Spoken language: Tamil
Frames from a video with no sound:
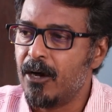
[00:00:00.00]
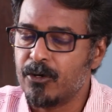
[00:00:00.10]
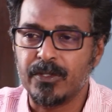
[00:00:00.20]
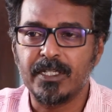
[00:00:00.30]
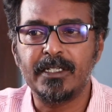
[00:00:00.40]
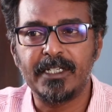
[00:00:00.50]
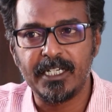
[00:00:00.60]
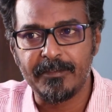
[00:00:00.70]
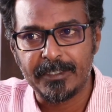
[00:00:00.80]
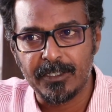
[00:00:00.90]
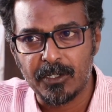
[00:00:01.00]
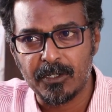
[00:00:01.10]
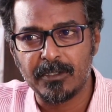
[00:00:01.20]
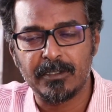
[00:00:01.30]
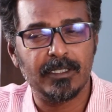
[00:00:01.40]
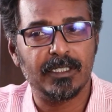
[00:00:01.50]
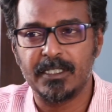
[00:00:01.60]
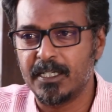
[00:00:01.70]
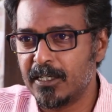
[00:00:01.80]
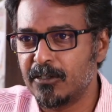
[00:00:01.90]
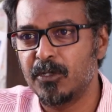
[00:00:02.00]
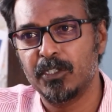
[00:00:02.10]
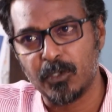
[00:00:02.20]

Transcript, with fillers: அவர் வந்து டிடிவி தினர் தினகரன் கூட